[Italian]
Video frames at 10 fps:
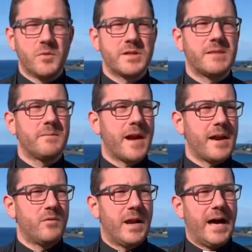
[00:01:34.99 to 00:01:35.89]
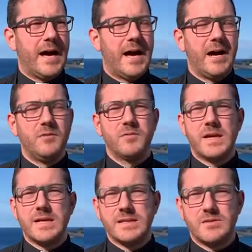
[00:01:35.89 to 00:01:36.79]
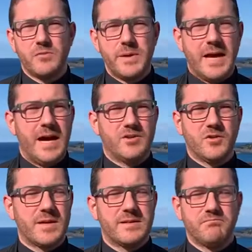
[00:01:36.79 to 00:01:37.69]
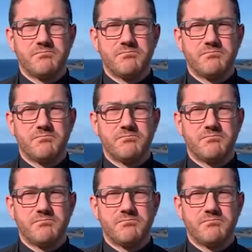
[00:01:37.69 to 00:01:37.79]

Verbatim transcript: può sembrare una, una stupidaggine, una,